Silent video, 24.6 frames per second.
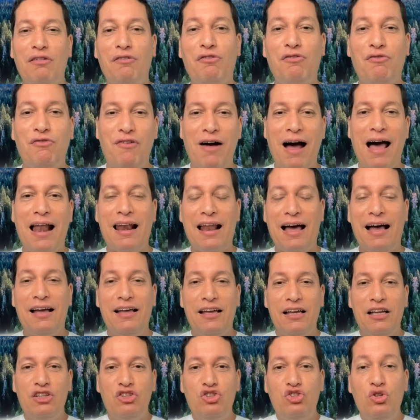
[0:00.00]
fala
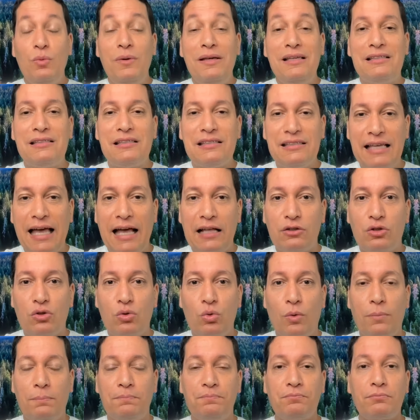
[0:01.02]
de um
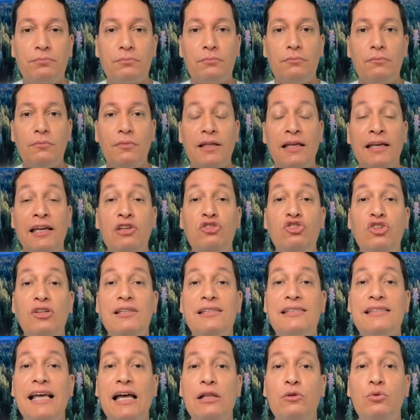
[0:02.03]
inseto, este
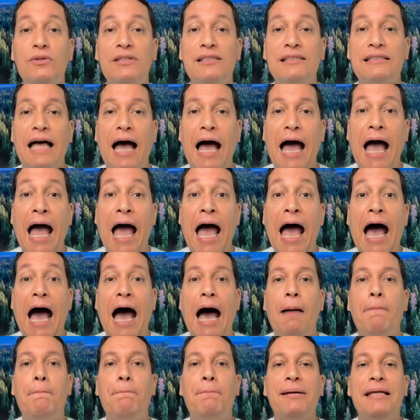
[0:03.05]
inseto está
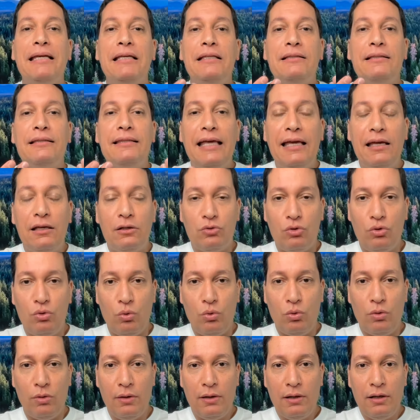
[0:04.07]

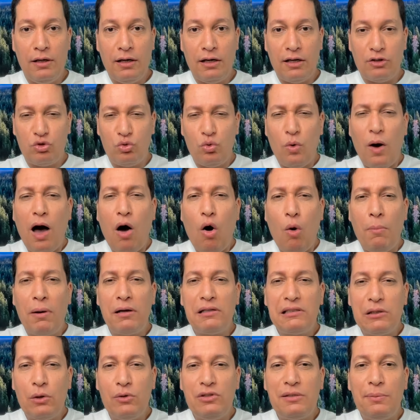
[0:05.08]
aprendendo. A sua
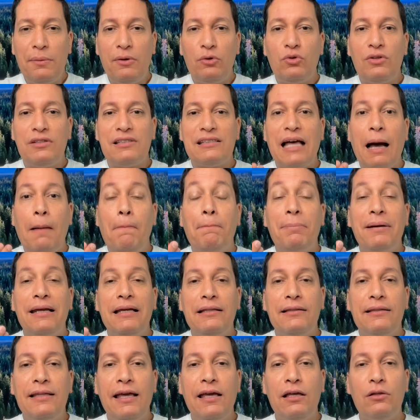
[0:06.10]
alma, seu espírito está
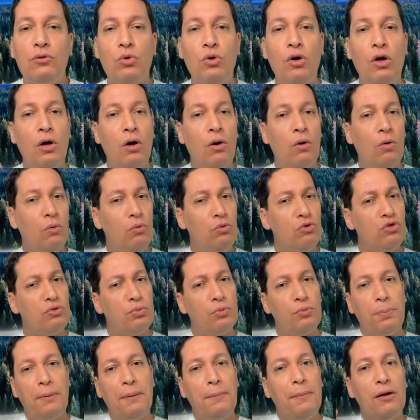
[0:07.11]
aprendendo os
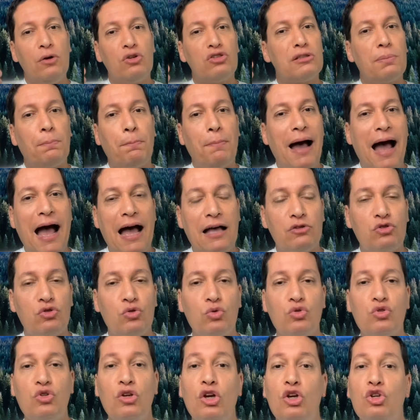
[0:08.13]
primeiros
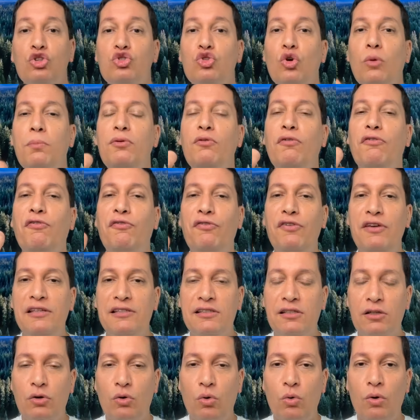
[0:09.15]
passos sobre o
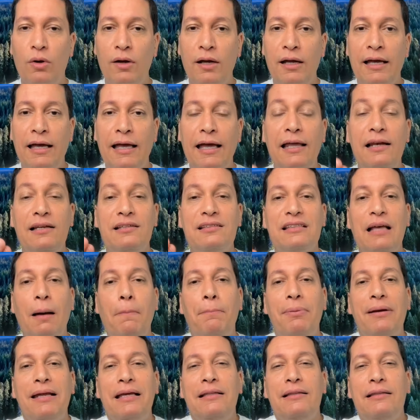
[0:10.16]
físico. Ele está
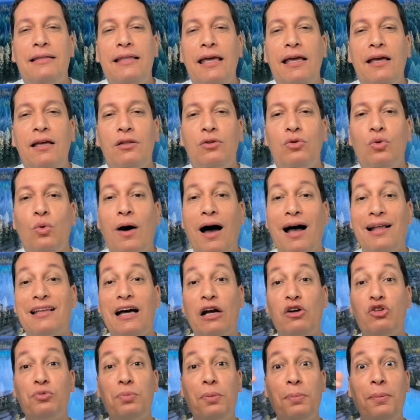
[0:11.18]
aprendendo a
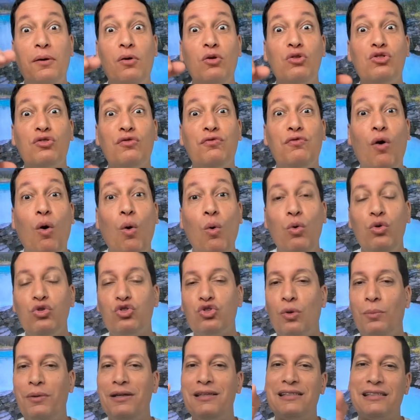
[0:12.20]
dar os primeiros
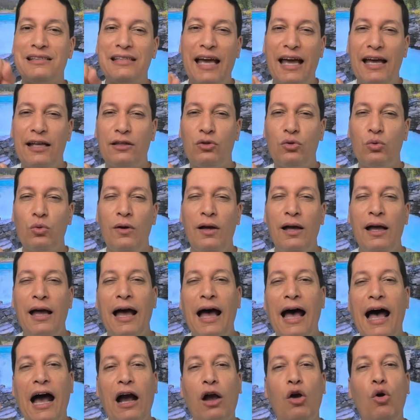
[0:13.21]
voos como inseto,
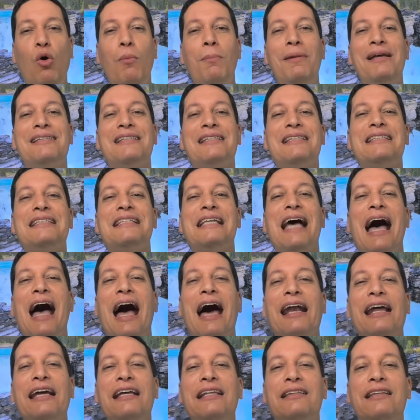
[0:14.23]
a
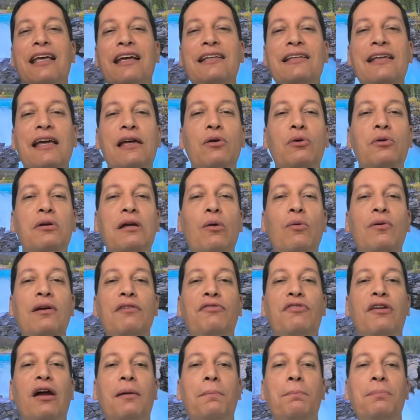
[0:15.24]
começar a entender o que é um
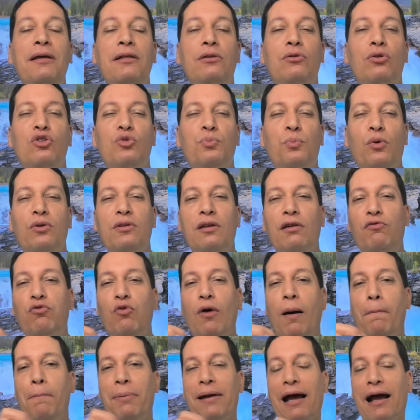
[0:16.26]
livre-arbítrio de poder
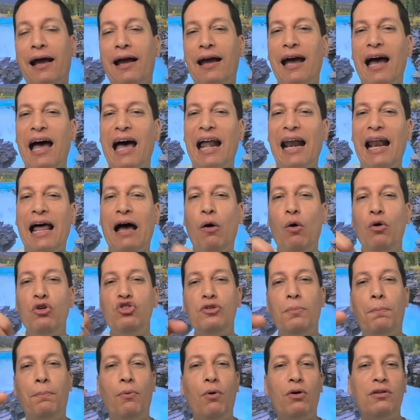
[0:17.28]
voar para cá ou
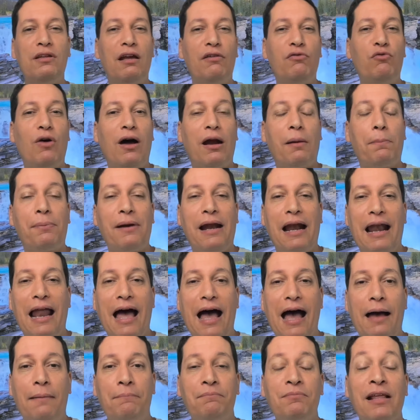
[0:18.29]
de poder voar para
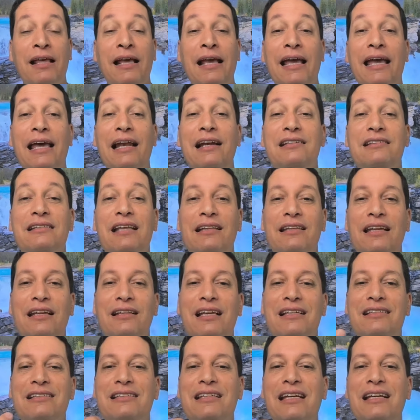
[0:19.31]
lá. Ele está
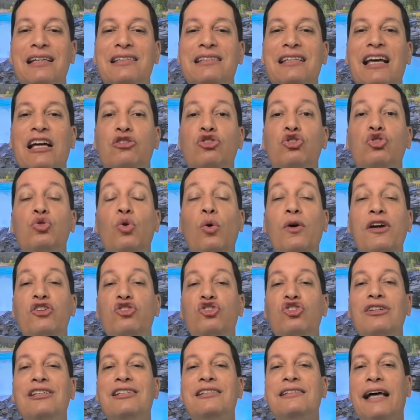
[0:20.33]
tendo as
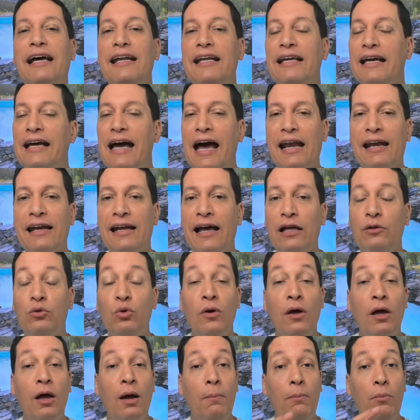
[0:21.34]
sensações de estar
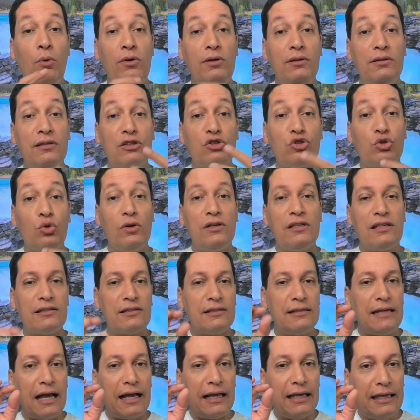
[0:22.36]
encarnado, muitas
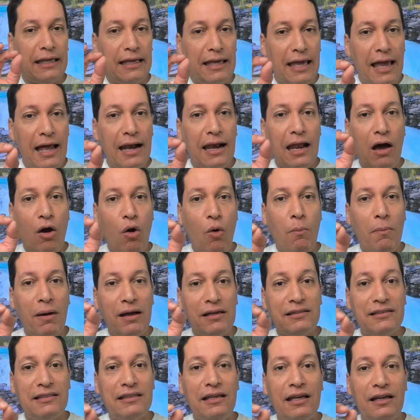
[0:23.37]
coisas naquela
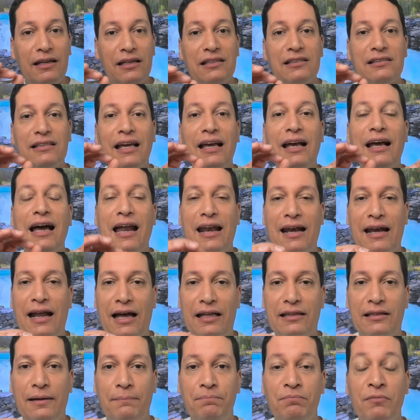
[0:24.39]
almazinha que está
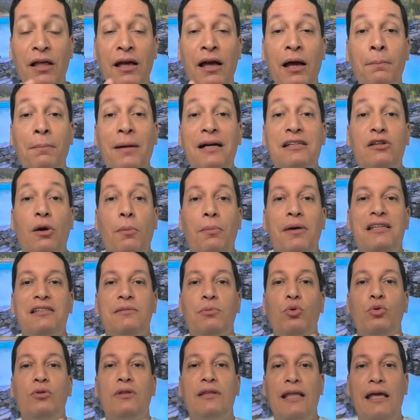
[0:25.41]
encarnada. Mas ao
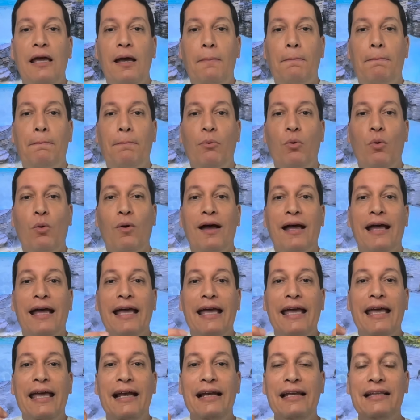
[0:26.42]
mesmo tempo,
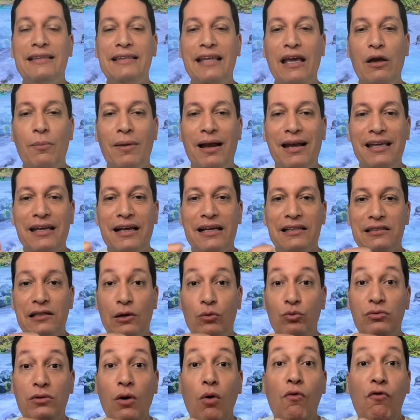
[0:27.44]
ele tem uma
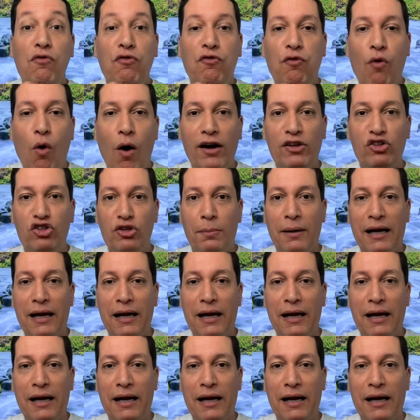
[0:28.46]
ligação tão forte